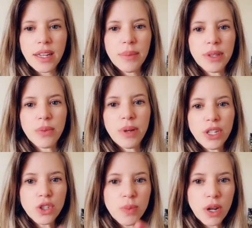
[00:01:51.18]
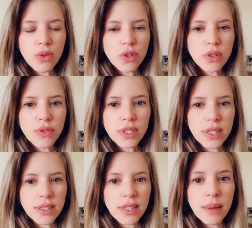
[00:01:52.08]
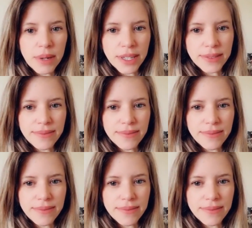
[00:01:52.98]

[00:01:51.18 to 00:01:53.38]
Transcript: mandar um beijo, espero todos vocês amanhã.